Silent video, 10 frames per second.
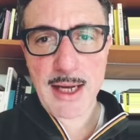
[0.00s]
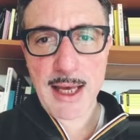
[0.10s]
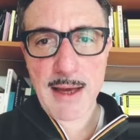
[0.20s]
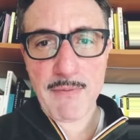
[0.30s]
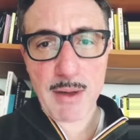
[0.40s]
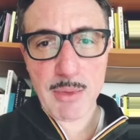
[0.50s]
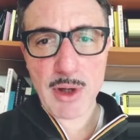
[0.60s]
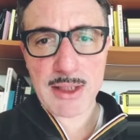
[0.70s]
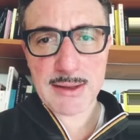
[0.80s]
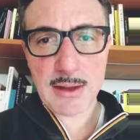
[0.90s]
che Fabio
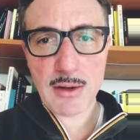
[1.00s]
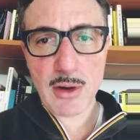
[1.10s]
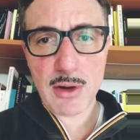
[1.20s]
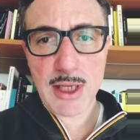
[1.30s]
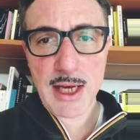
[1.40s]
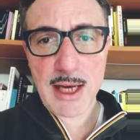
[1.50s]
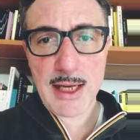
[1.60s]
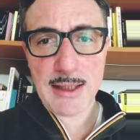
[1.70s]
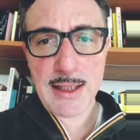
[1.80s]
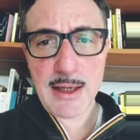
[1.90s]
Grassadonia
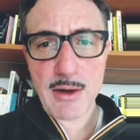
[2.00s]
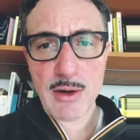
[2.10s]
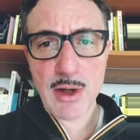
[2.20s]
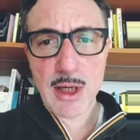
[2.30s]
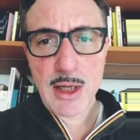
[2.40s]
ed io